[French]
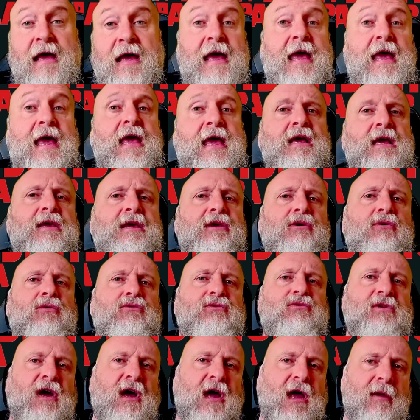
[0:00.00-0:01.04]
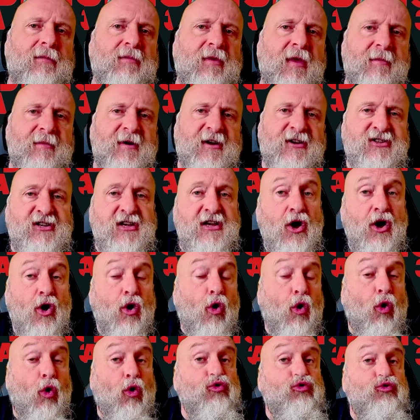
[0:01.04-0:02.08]
et qui ont très bien marché,
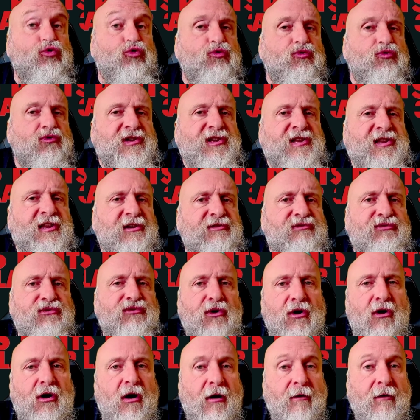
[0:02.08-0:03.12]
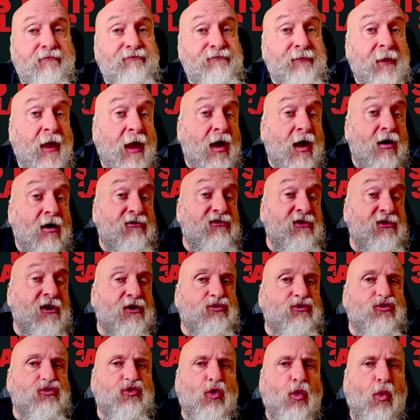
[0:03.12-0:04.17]
ont une idée folle. Faire
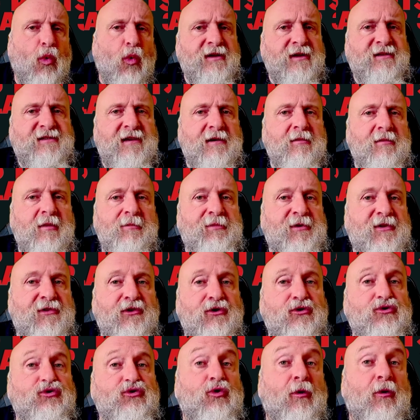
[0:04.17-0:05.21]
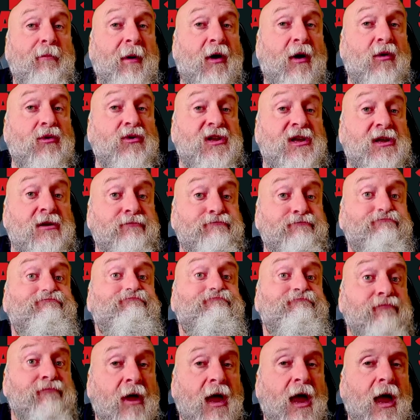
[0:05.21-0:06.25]
du troisième épisode une parodie.
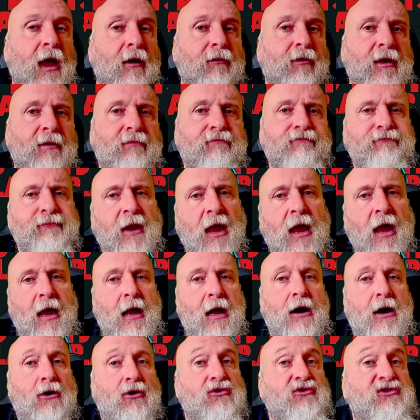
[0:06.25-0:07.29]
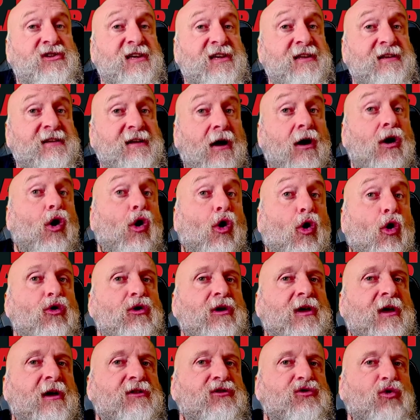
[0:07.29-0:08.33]
Eh oui, le titre,
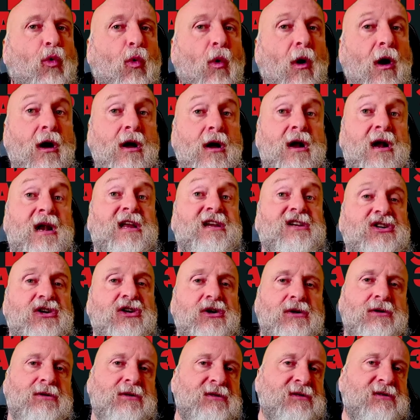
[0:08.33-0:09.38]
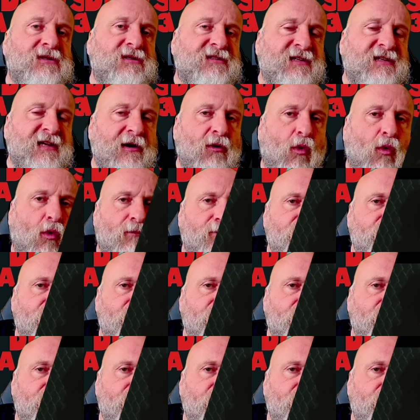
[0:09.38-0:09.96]
Requin 3, les gens zéro.